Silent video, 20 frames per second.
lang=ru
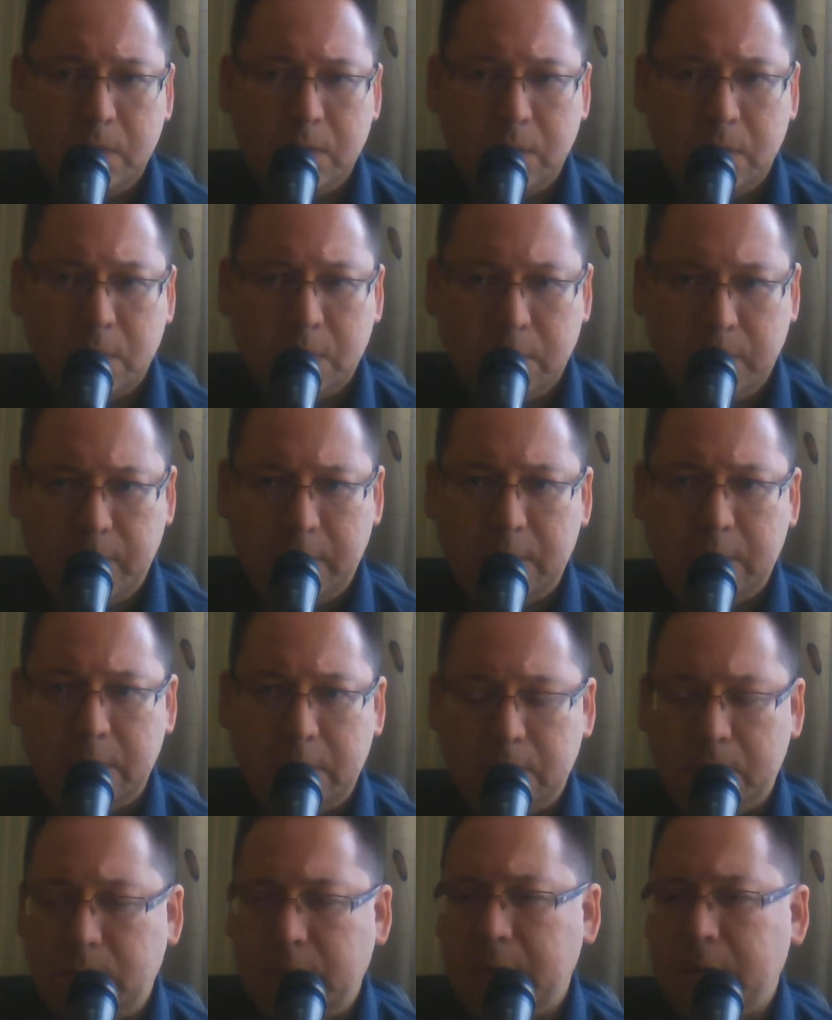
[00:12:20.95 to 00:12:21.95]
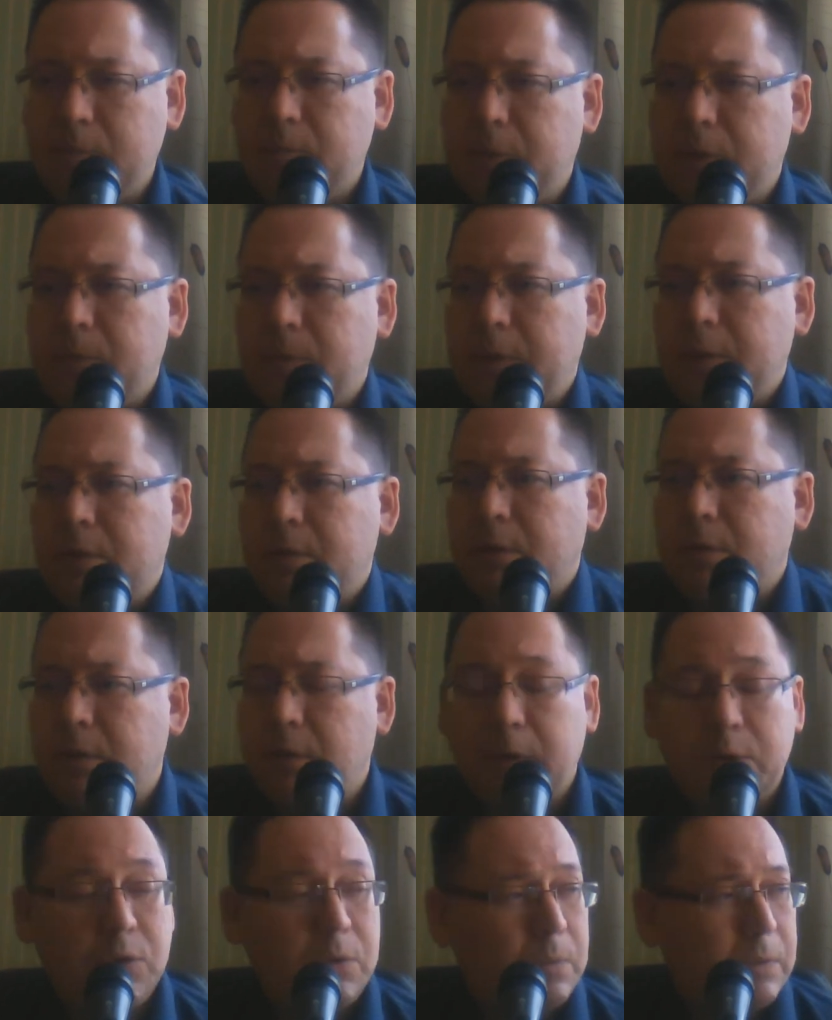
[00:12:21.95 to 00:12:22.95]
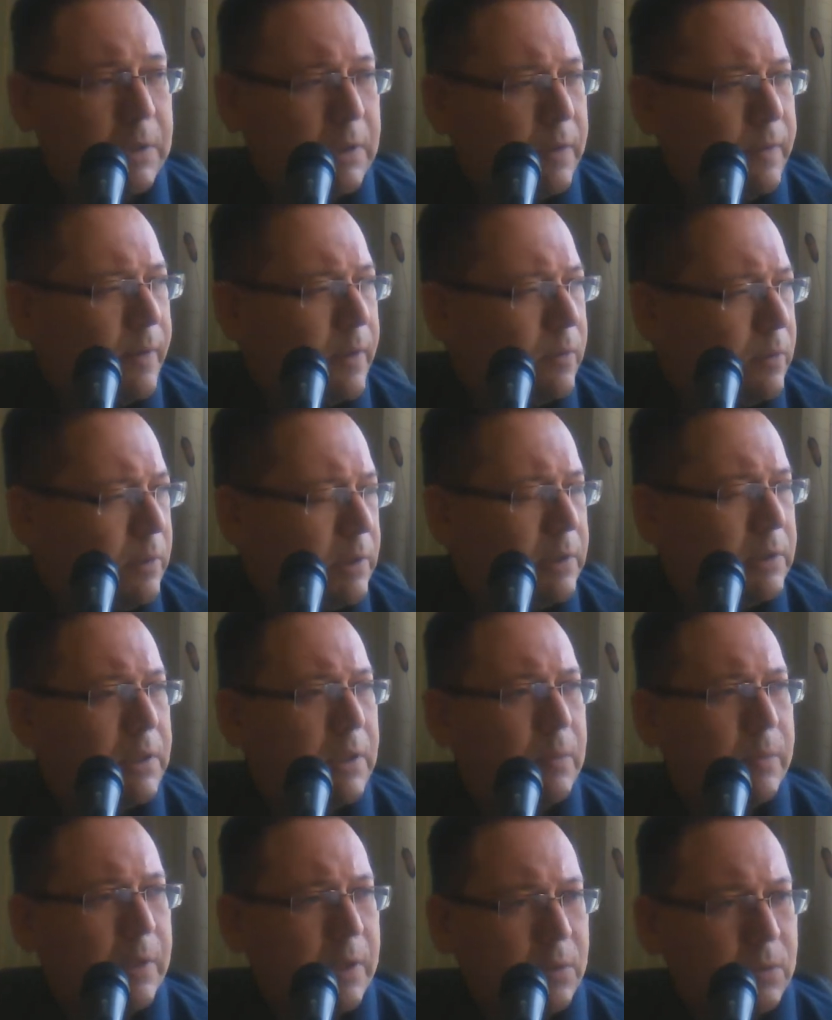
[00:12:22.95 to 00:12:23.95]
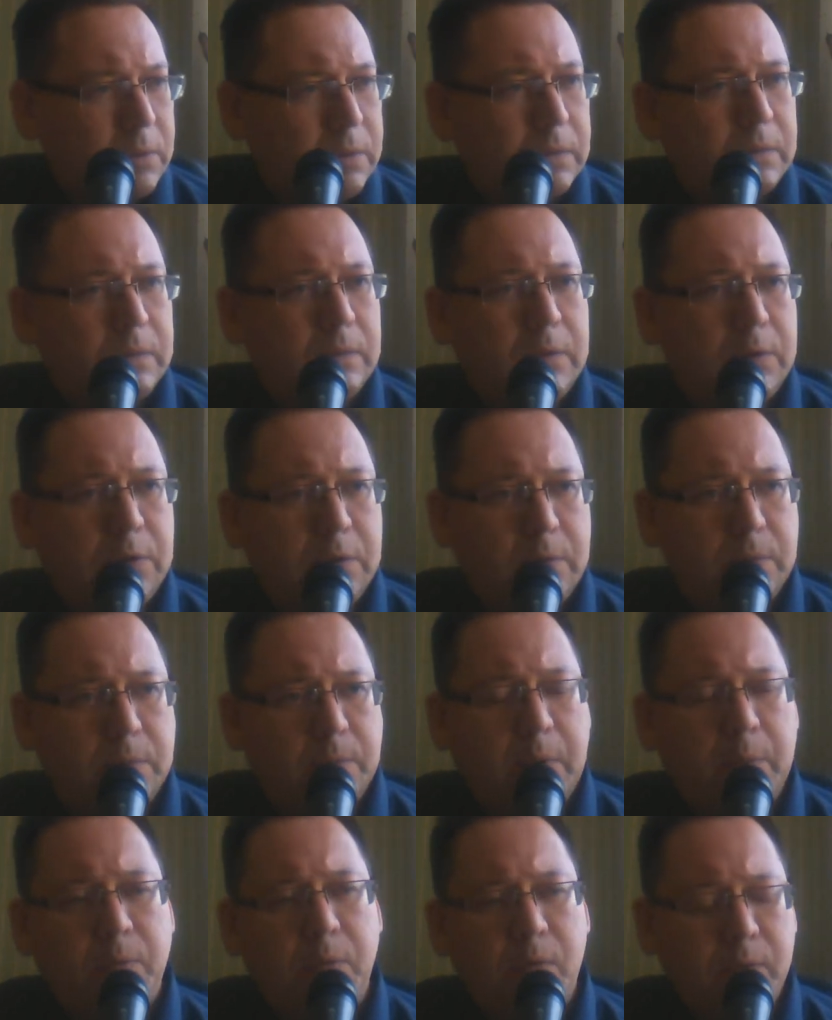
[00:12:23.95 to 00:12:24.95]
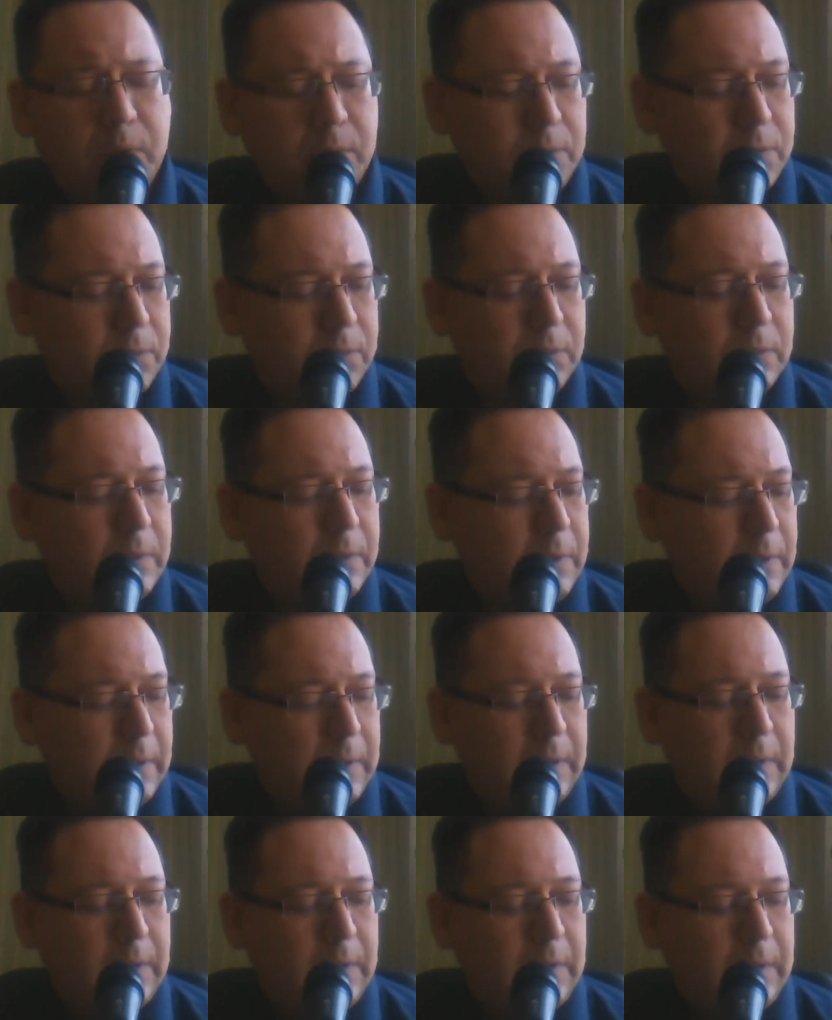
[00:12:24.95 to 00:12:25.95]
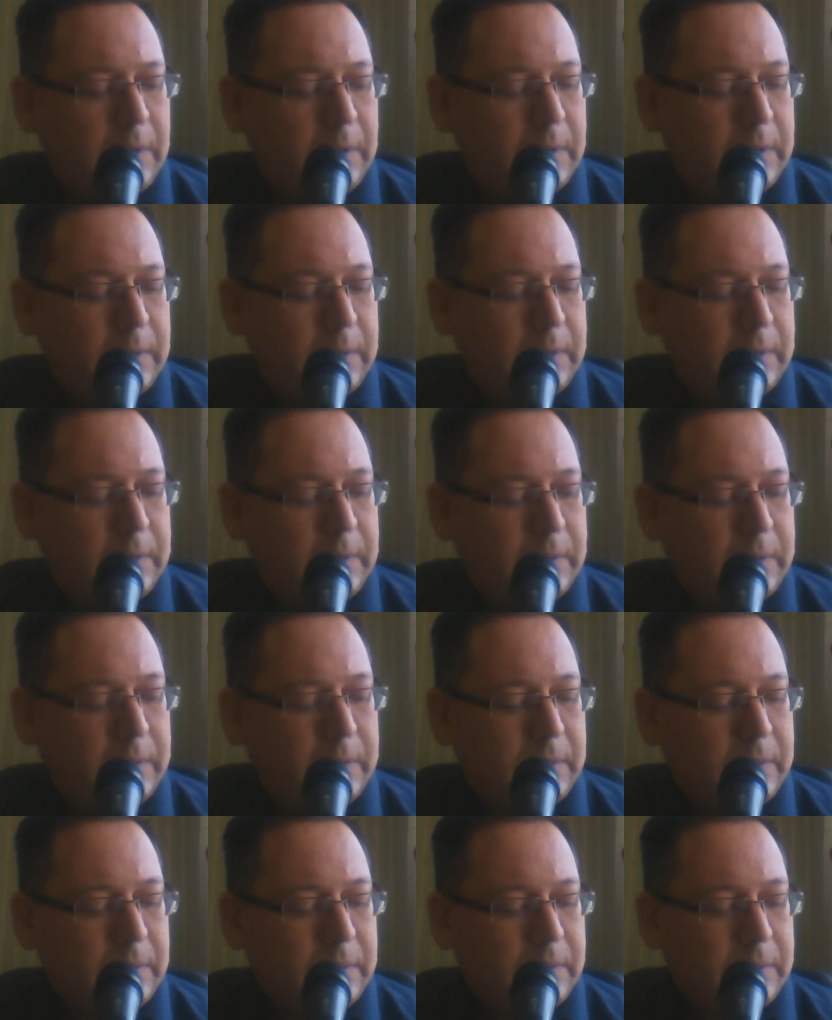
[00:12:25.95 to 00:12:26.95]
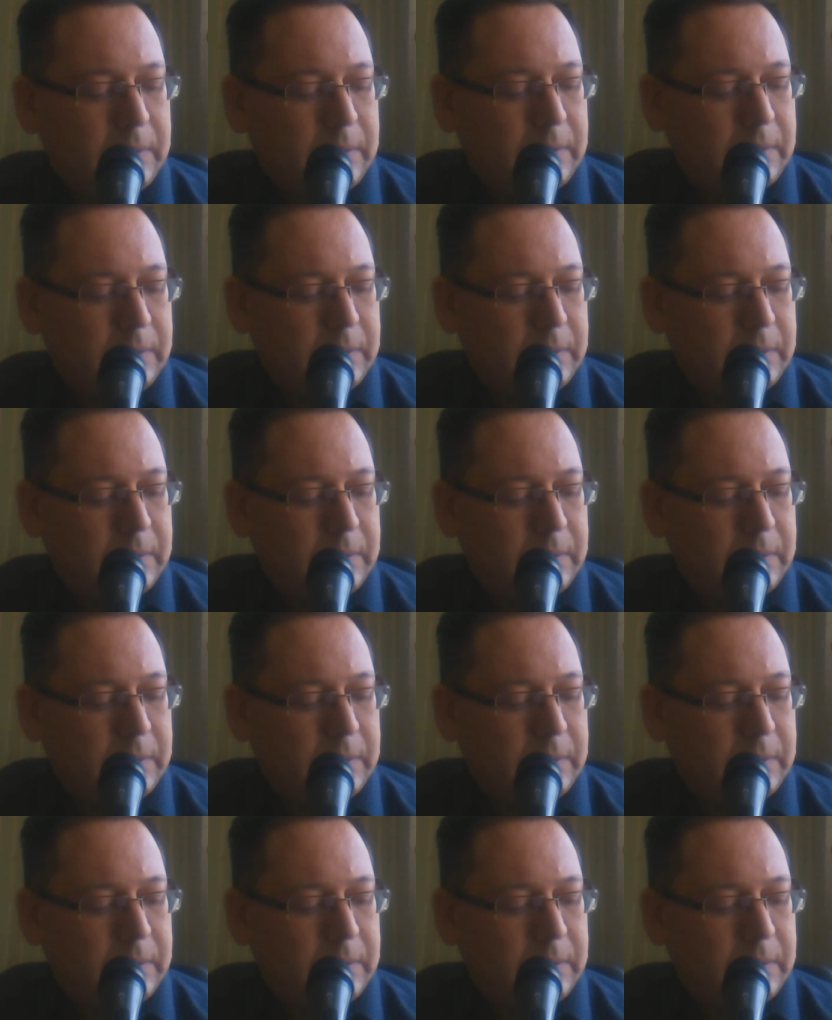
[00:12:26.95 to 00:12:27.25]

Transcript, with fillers: свете, да, понимаете, о чем я говорю, или наоборот, значит, по поводу Э,